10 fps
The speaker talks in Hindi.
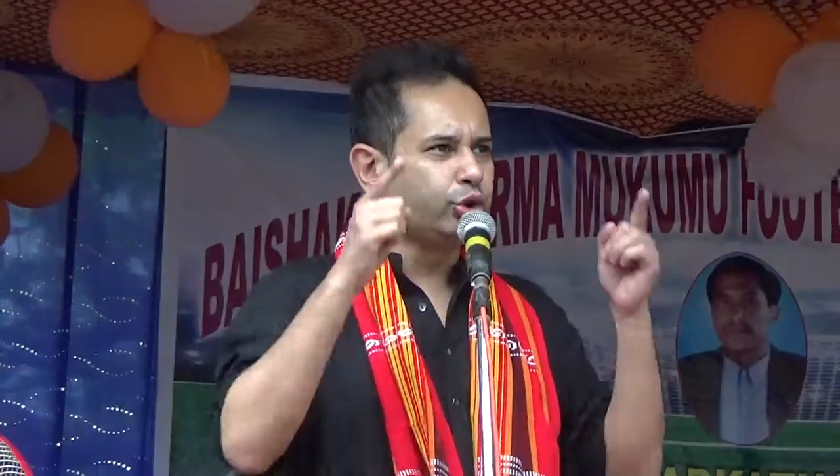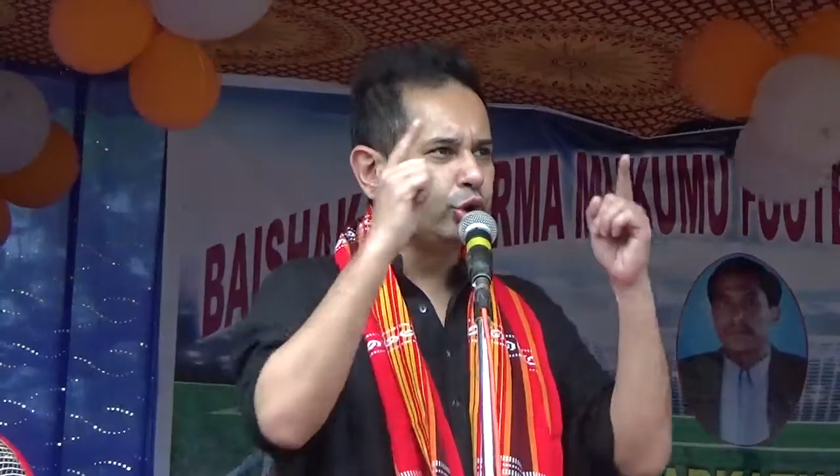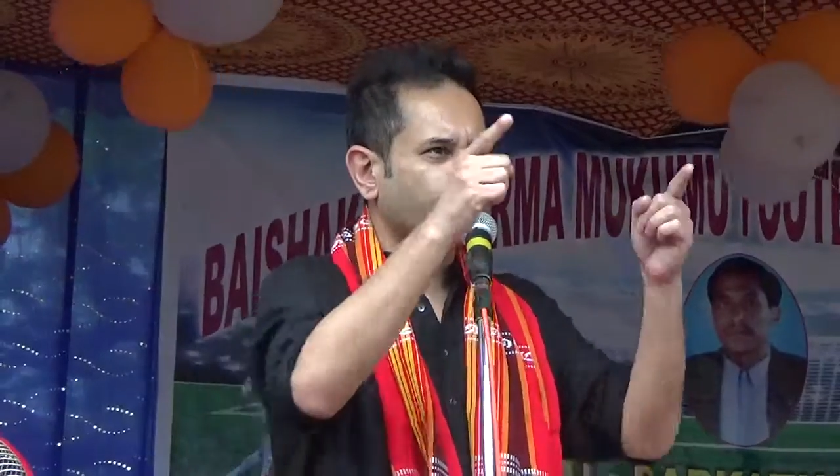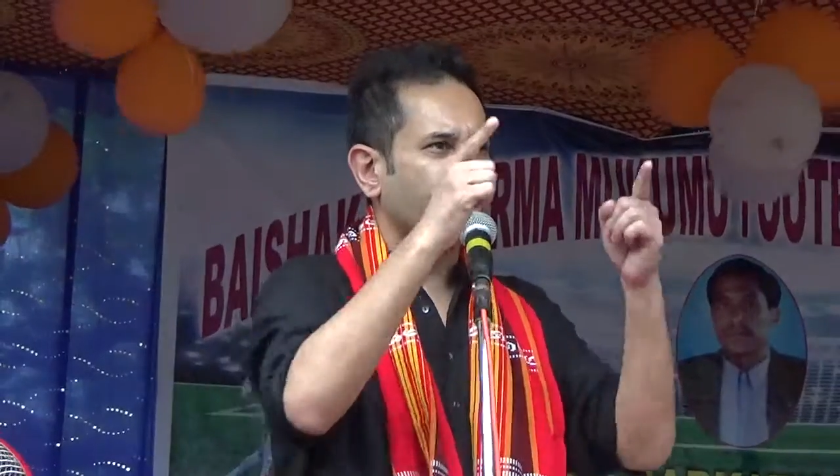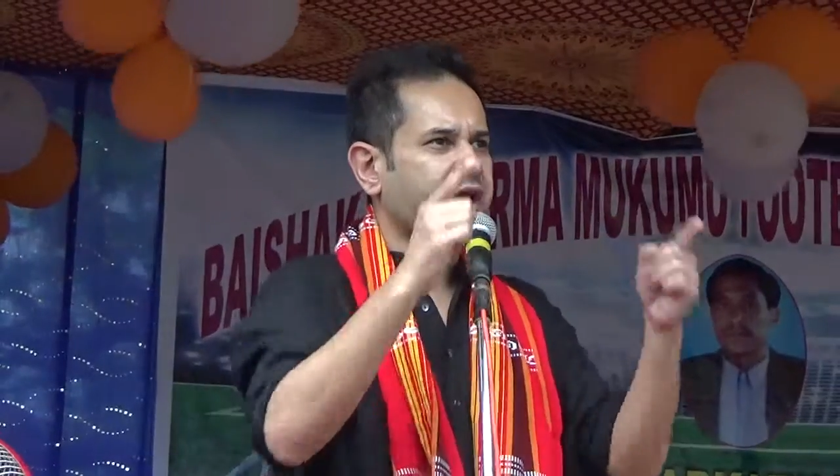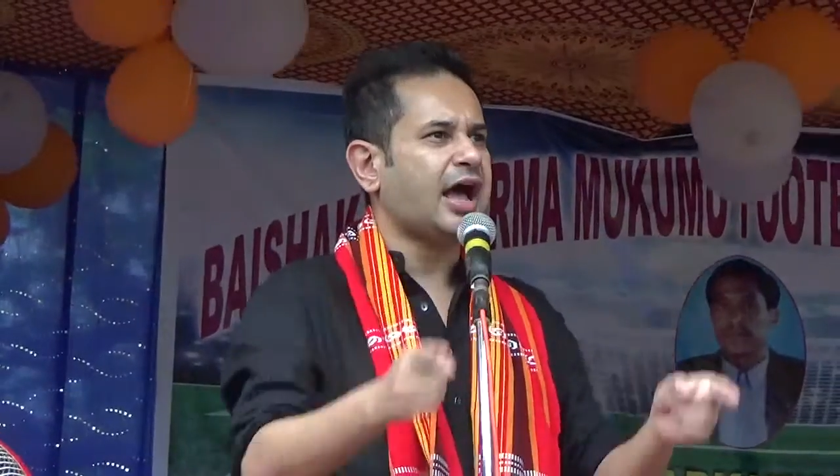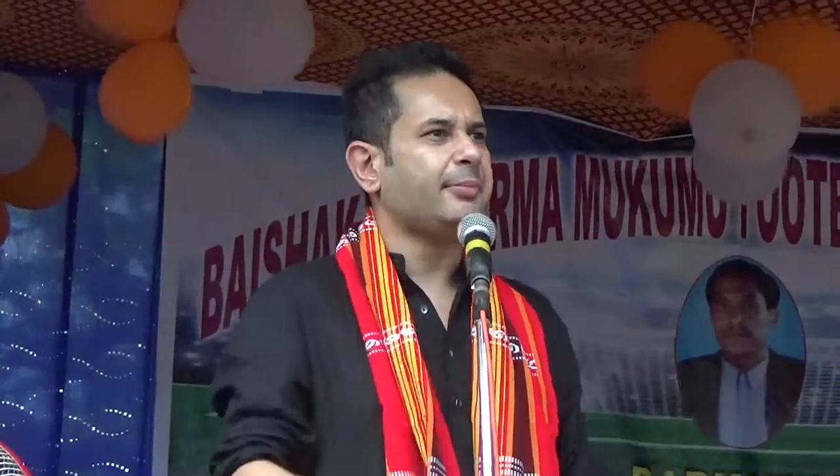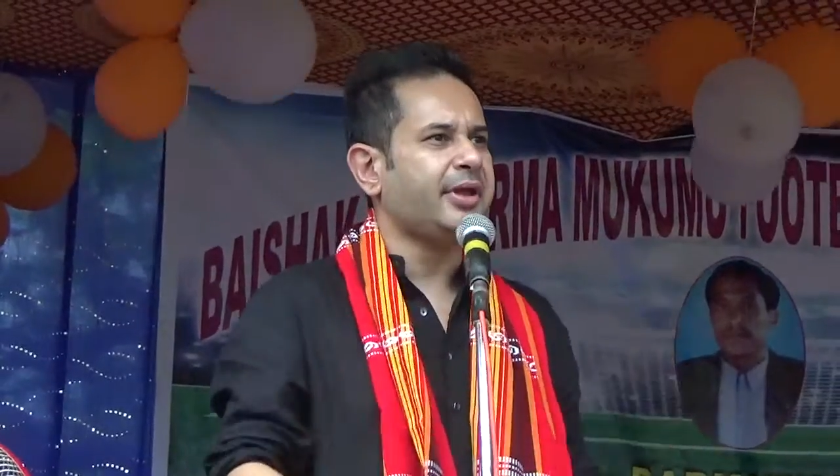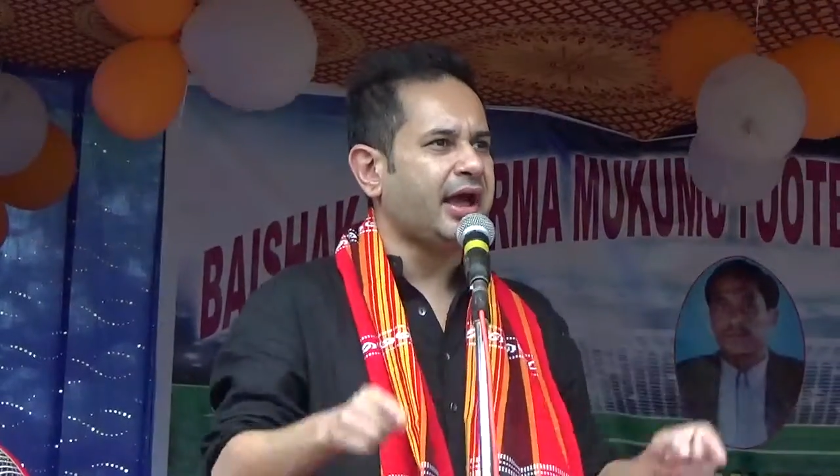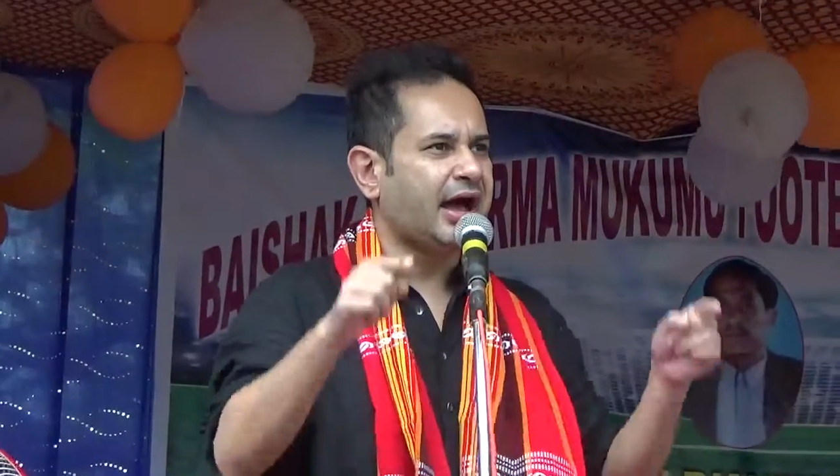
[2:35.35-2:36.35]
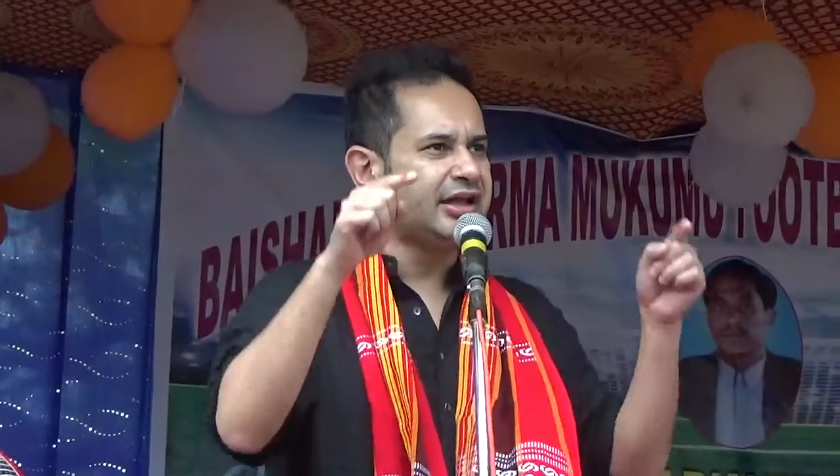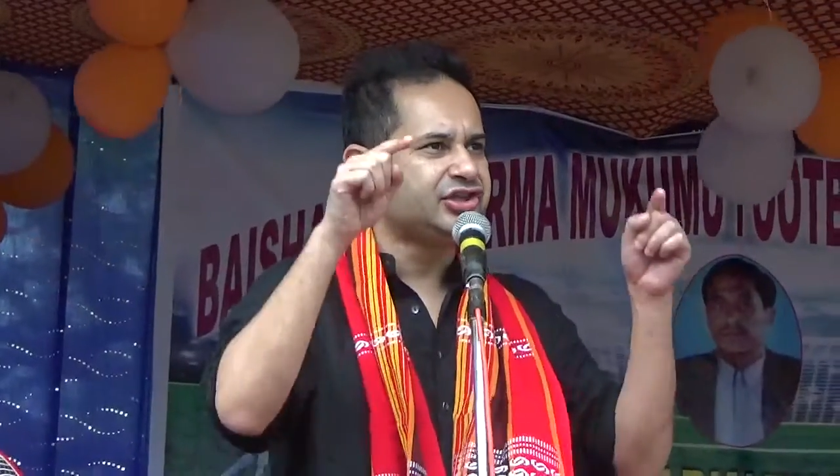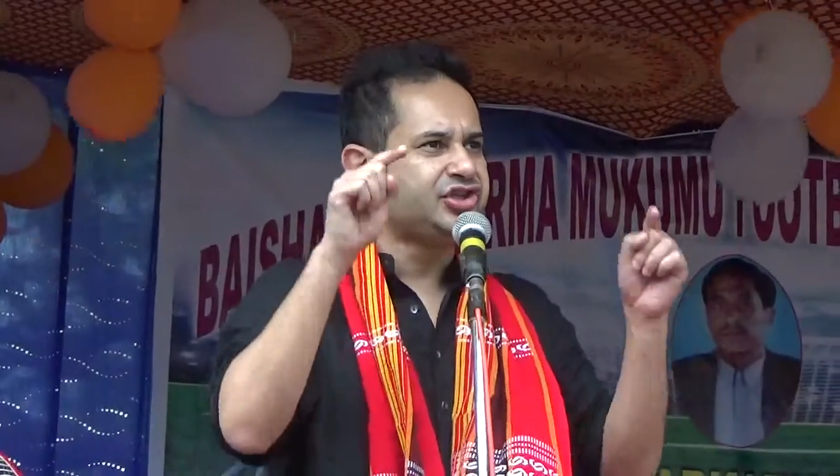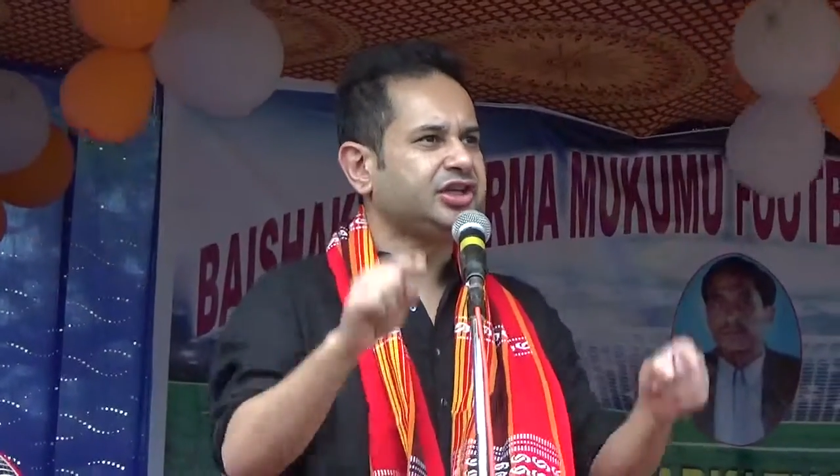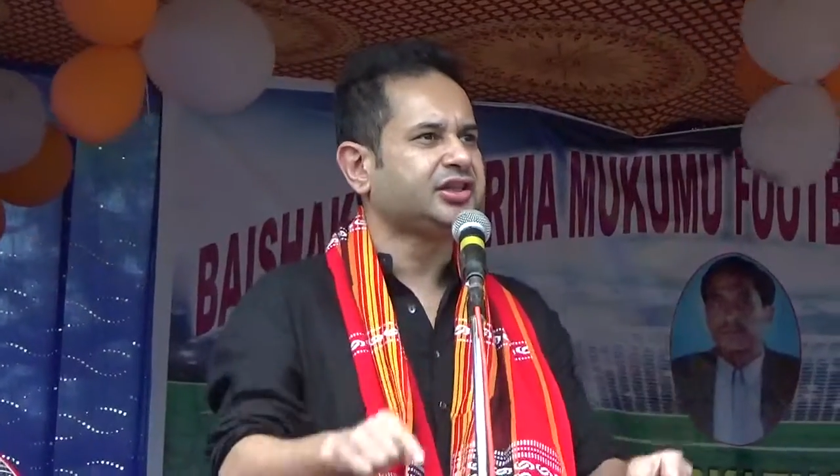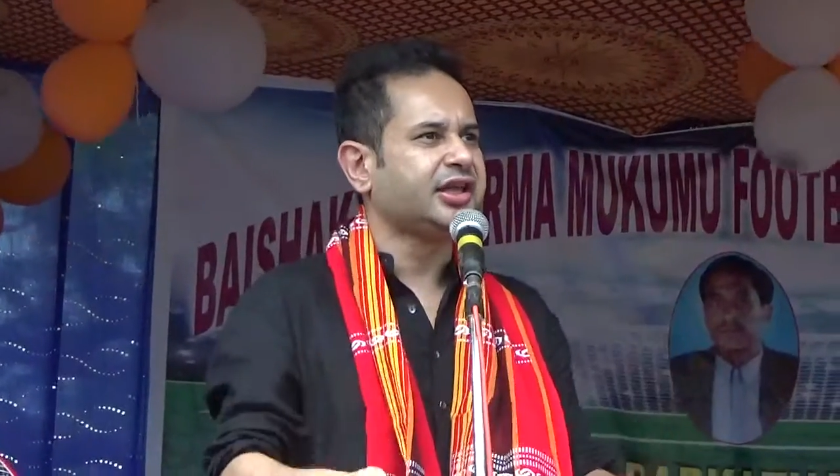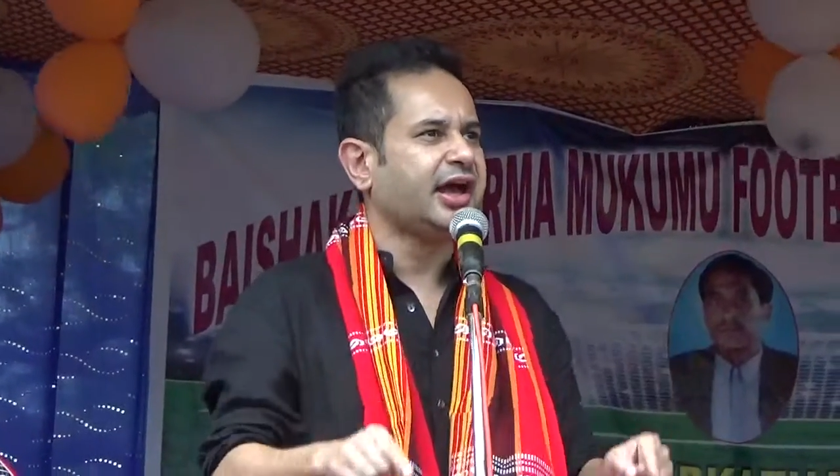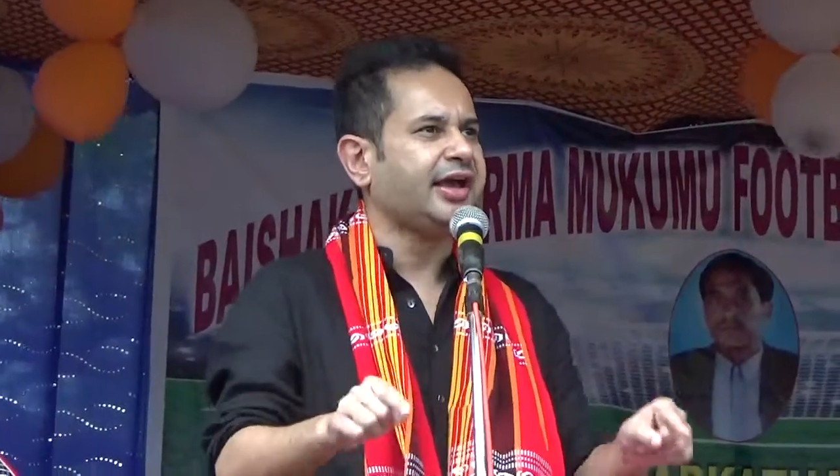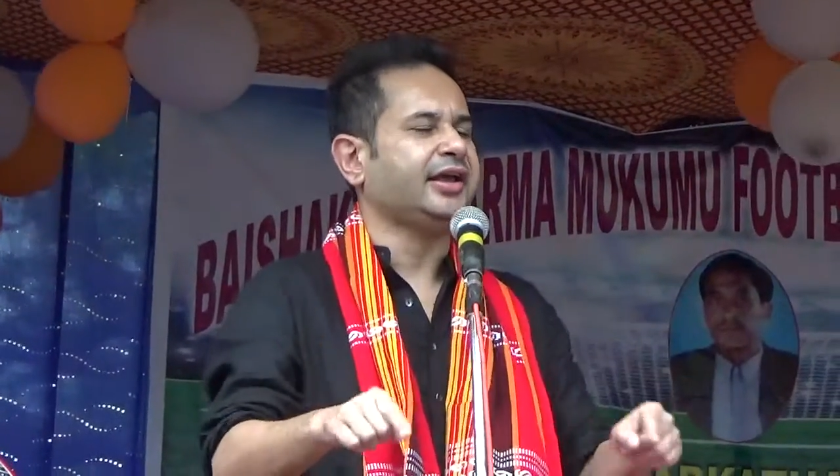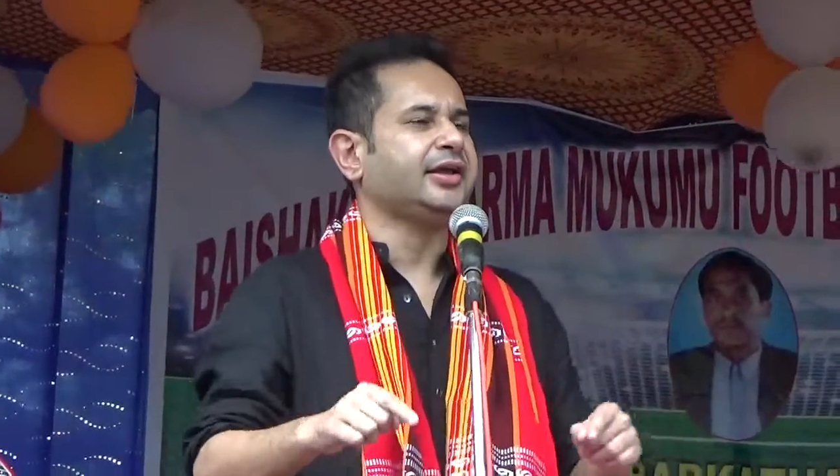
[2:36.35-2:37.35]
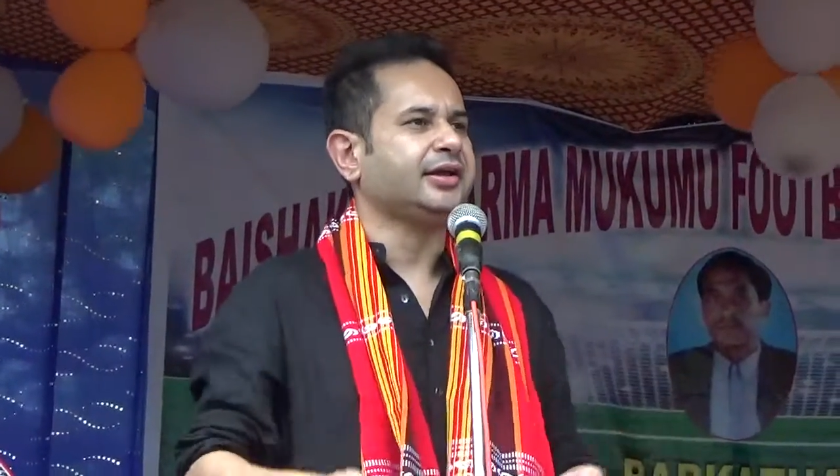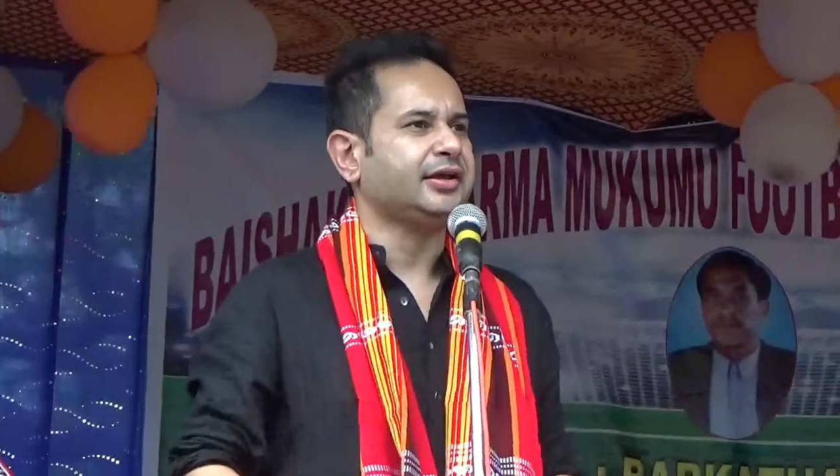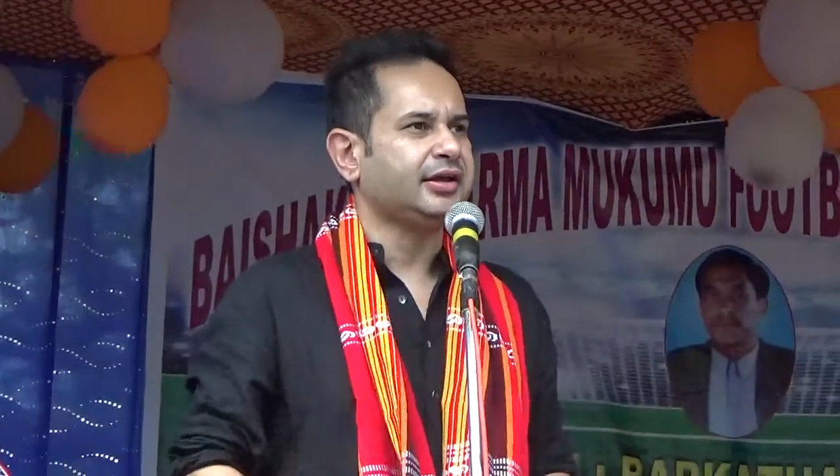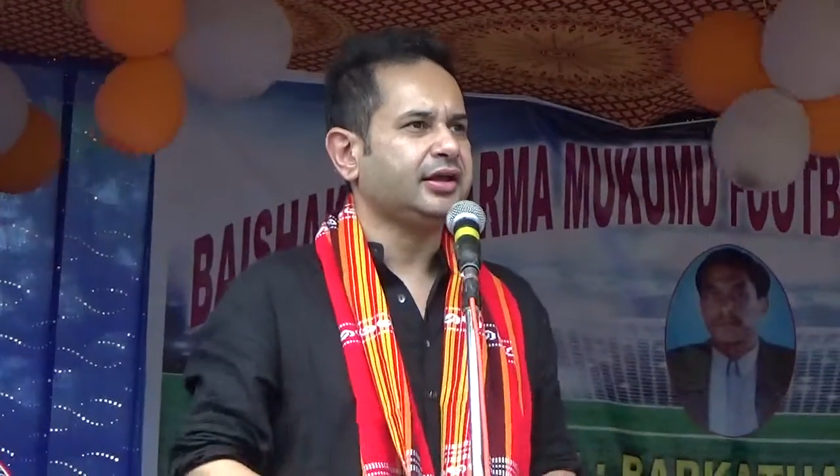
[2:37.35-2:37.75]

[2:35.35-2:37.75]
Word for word: दोनों यहां में आज जीत के आए हैं